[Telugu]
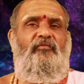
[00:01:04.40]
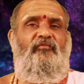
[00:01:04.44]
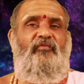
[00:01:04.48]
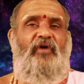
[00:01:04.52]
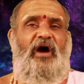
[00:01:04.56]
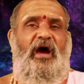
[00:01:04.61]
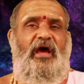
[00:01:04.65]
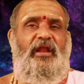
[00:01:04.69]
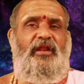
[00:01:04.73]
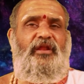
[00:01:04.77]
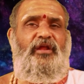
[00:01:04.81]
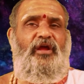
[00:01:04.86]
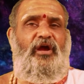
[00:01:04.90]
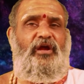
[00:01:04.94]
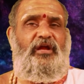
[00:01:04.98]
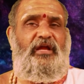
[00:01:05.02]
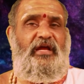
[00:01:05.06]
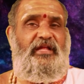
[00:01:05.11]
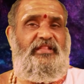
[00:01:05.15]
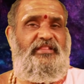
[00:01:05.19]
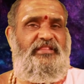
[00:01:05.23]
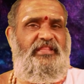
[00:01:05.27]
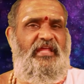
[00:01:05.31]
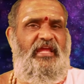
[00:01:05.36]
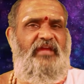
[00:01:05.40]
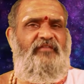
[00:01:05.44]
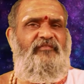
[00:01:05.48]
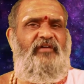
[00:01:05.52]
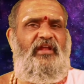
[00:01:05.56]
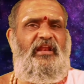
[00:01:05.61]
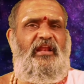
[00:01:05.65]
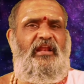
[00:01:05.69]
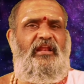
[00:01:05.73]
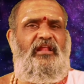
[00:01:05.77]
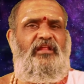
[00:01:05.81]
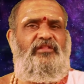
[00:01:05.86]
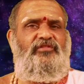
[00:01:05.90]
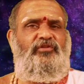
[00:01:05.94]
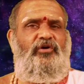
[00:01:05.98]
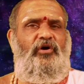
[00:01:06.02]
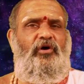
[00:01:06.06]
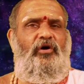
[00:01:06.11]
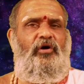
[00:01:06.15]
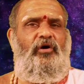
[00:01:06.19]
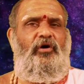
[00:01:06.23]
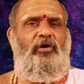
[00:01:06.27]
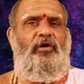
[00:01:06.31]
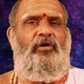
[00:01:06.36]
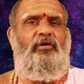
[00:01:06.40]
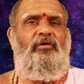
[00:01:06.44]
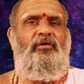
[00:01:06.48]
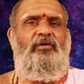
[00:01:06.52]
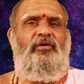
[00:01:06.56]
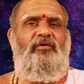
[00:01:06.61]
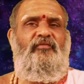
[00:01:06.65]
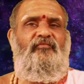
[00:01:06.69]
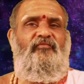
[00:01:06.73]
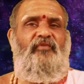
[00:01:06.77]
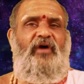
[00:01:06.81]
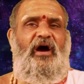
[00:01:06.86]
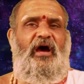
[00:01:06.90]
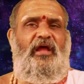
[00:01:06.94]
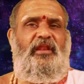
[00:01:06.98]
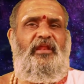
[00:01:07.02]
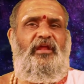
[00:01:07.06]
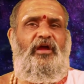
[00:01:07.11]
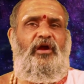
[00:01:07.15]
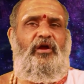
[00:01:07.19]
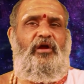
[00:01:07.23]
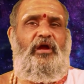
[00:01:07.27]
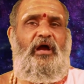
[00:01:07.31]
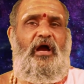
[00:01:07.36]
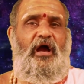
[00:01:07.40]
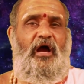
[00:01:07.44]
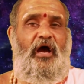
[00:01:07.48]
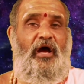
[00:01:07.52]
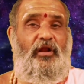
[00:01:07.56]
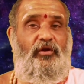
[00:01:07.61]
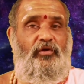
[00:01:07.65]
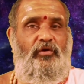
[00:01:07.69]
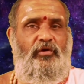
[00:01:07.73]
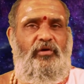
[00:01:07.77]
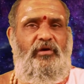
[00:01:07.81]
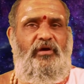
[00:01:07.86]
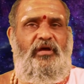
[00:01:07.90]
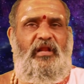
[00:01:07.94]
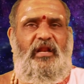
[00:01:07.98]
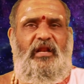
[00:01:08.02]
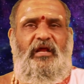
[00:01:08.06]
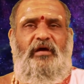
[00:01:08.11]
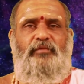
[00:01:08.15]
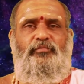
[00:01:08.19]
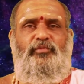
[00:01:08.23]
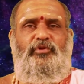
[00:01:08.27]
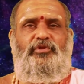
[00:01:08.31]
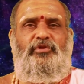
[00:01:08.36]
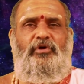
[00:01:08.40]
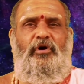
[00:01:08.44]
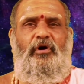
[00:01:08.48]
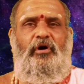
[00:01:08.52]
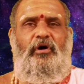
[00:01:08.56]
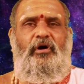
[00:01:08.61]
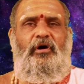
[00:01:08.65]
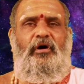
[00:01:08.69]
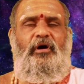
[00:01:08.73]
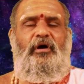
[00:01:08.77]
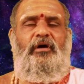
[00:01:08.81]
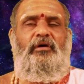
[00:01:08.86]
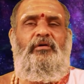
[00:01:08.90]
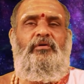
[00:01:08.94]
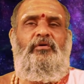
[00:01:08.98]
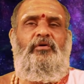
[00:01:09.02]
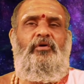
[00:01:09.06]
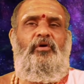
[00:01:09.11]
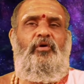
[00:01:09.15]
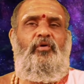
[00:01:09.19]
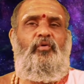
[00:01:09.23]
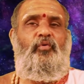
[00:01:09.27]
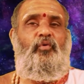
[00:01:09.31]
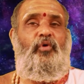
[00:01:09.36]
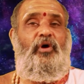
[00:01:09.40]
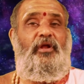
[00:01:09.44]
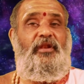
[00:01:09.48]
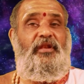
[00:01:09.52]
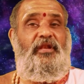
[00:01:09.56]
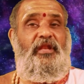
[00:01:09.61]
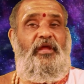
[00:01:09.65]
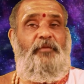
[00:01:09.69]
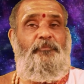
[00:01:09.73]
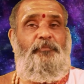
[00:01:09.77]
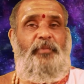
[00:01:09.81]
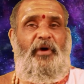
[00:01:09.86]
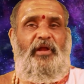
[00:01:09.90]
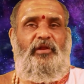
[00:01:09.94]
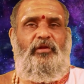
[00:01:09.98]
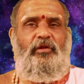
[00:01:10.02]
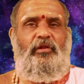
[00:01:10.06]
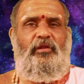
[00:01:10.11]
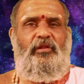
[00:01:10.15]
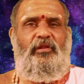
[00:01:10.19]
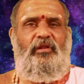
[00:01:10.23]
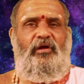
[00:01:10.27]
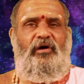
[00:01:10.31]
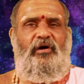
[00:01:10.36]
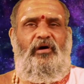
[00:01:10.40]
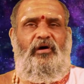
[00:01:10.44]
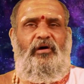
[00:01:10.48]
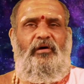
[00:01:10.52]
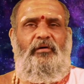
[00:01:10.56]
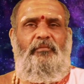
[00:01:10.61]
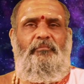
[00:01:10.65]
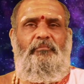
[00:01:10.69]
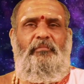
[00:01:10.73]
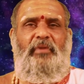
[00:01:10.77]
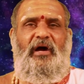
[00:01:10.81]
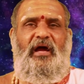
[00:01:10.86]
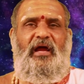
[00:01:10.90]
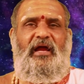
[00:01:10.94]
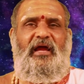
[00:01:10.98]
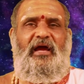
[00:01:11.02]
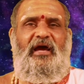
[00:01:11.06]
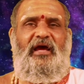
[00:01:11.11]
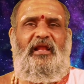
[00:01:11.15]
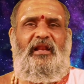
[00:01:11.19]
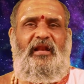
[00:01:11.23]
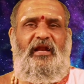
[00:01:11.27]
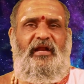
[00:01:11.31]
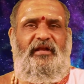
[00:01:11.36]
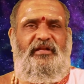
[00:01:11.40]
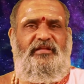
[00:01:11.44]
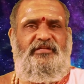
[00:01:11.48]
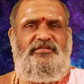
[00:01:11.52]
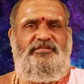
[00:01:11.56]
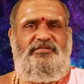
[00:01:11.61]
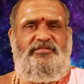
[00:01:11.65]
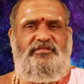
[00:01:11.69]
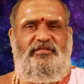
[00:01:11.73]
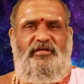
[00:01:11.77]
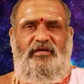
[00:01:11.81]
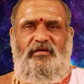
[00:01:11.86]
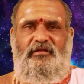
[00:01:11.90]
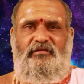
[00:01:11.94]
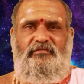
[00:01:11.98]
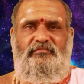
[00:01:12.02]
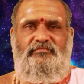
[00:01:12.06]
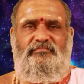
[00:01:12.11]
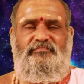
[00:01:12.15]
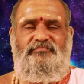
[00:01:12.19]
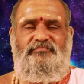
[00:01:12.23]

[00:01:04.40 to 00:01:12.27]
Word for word: వారి యొక్క దీవెనలతో వారి యొక్క అనుగ్రహముతో కొన్ని పనుల్లో బాగా రాణిస్తారు